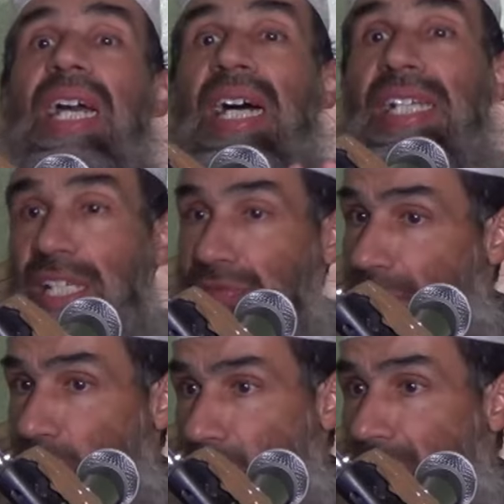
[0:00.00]
كان
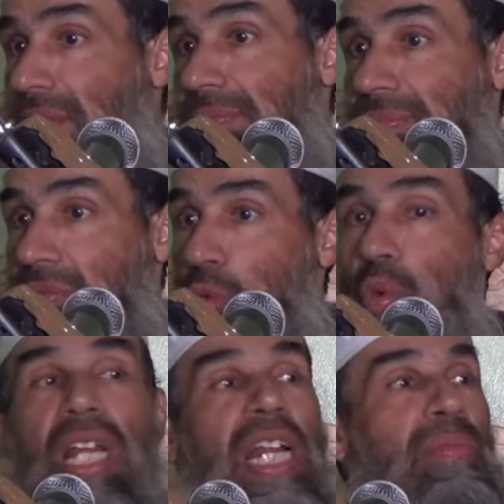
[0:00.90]
يفعل هذا
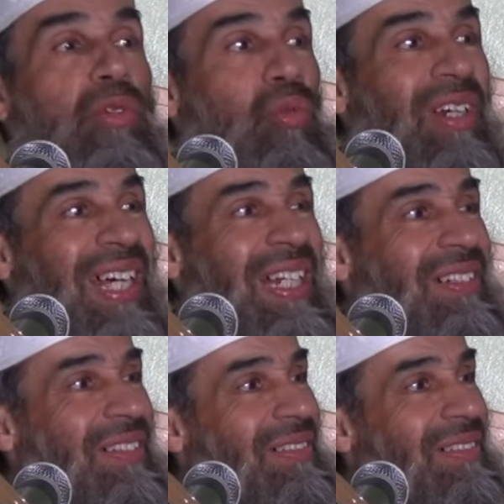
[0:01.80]
ولم ينقل